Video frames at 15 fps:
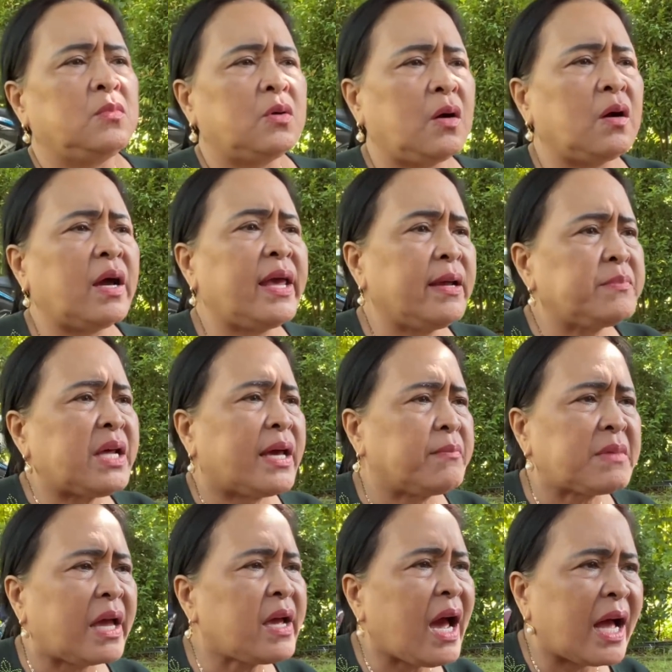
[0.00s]
còn em là em
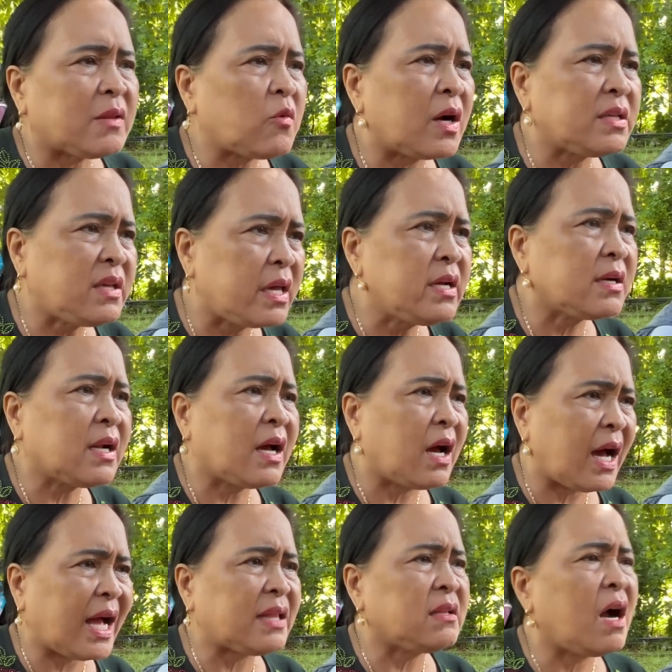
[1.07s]
thấy anh Hoa duyên đó,
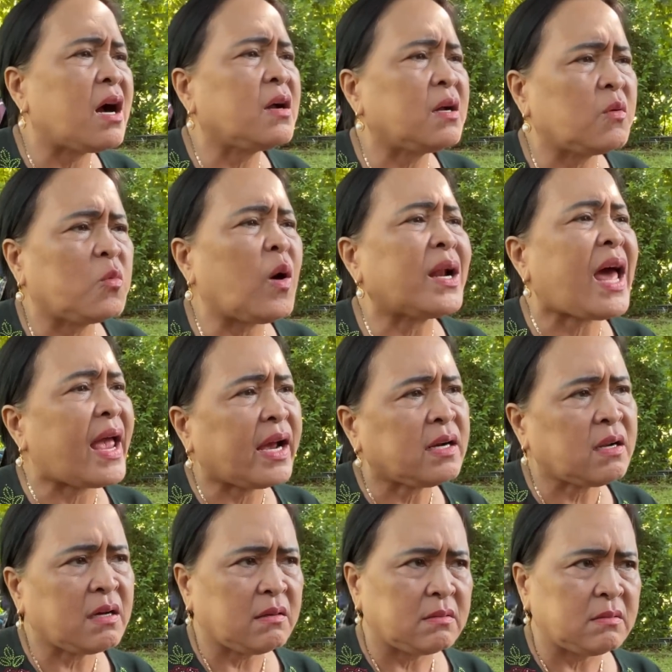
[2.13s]
anh hơi quá đáng
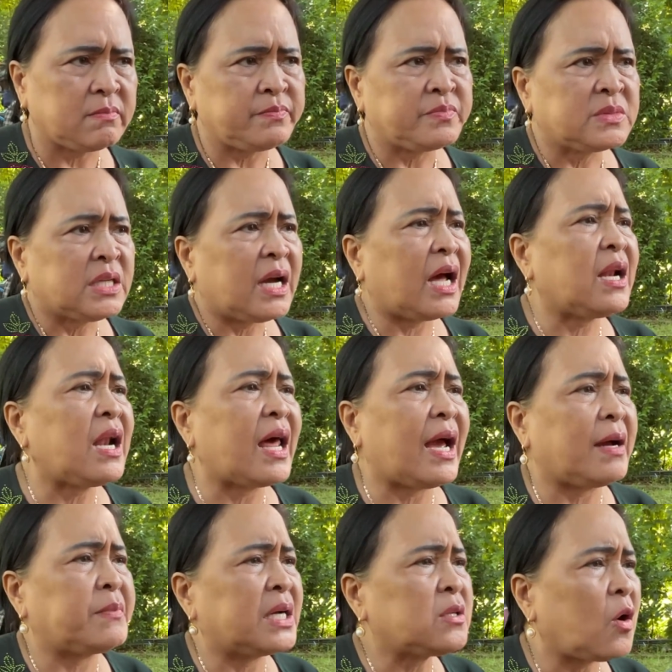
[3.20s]
đó anh
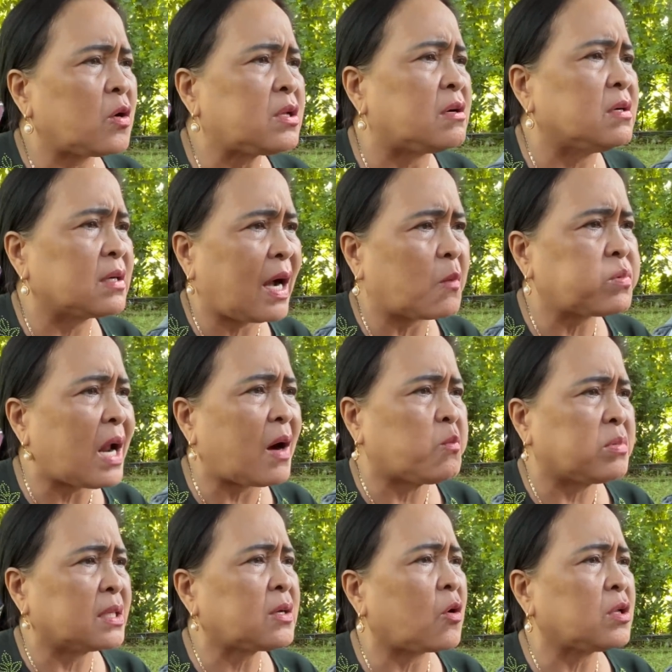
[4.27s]
làm anh coi thường cộng đồng
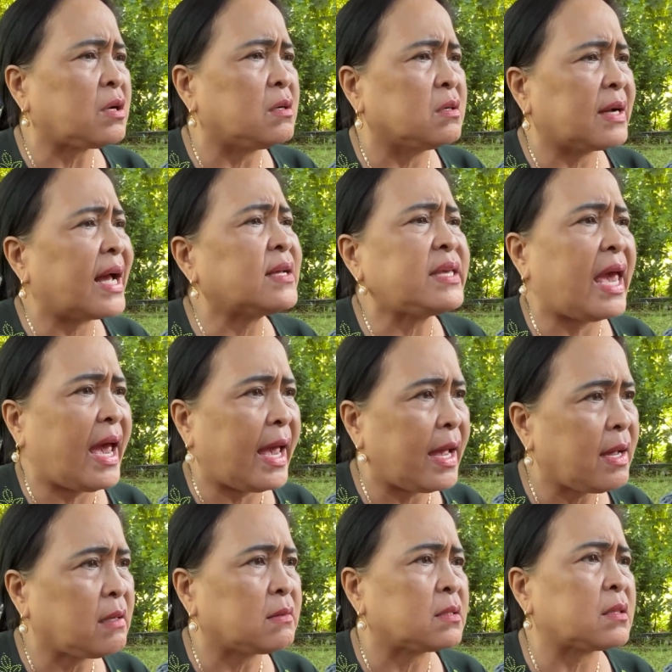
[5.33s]
anh coi thường khán giả
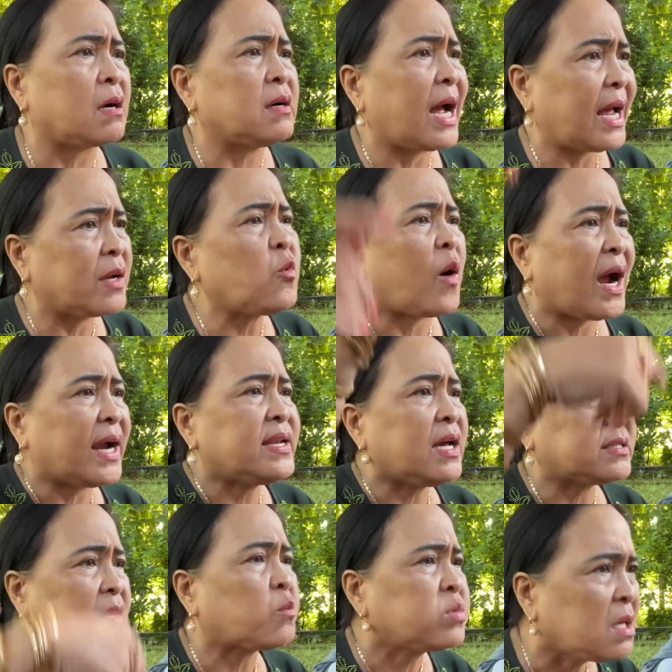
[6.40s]
từ hải ngoại ra
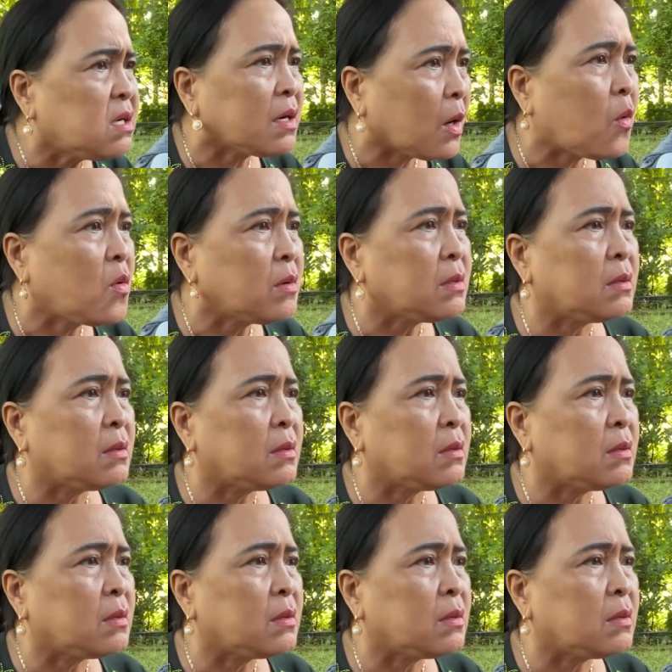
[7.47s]
trong nước luôn